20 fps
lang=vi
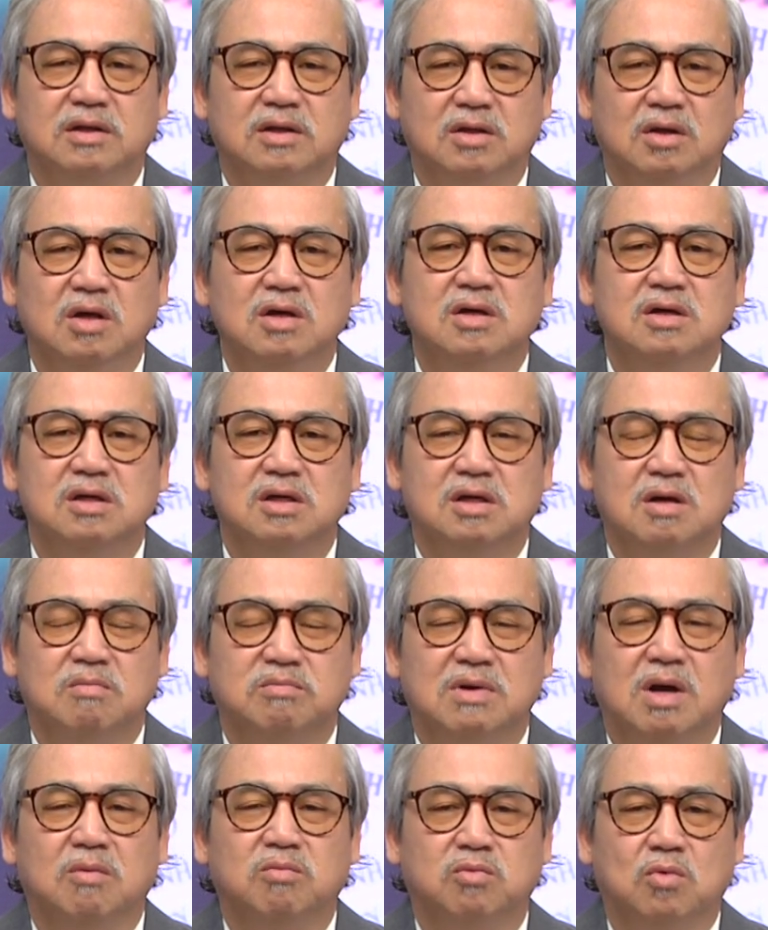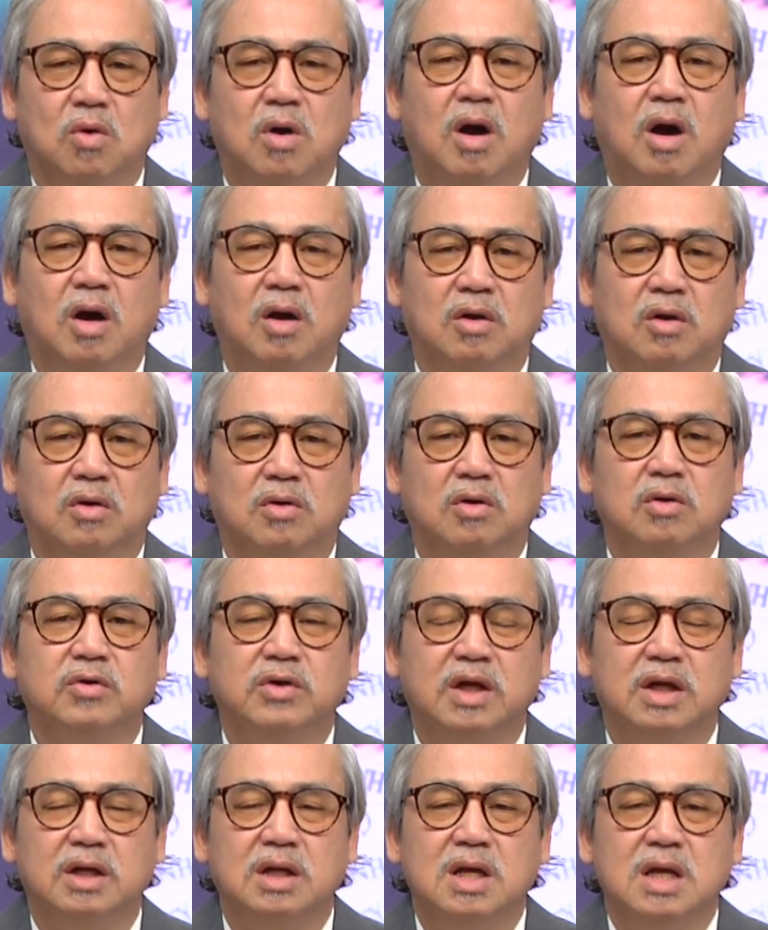những người cộng đồng của họ họ nói
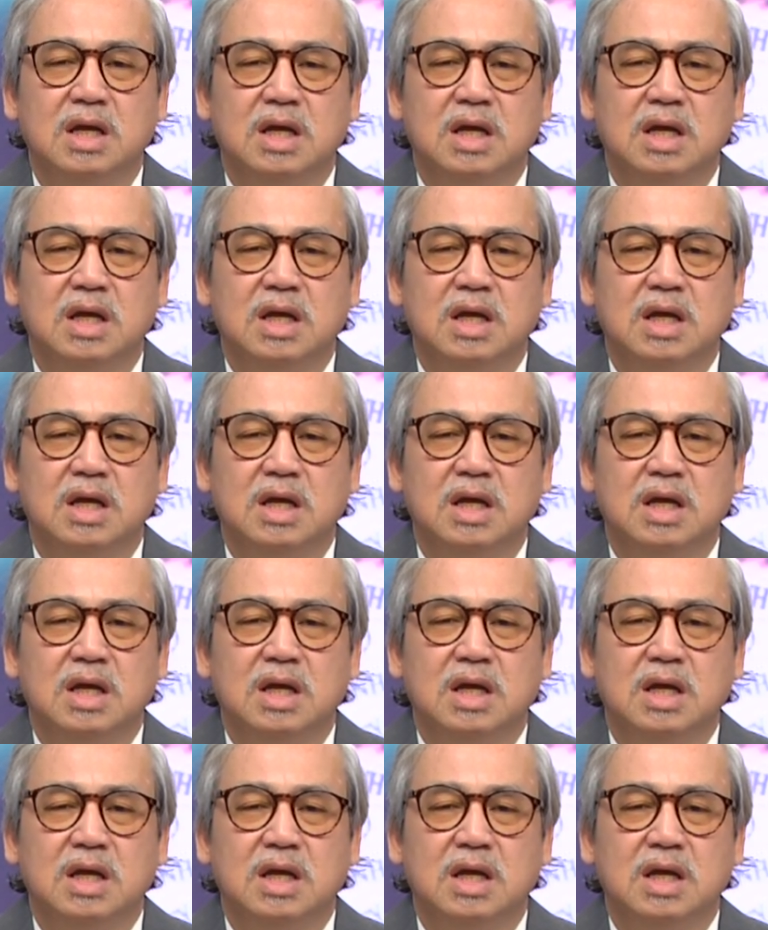riêng.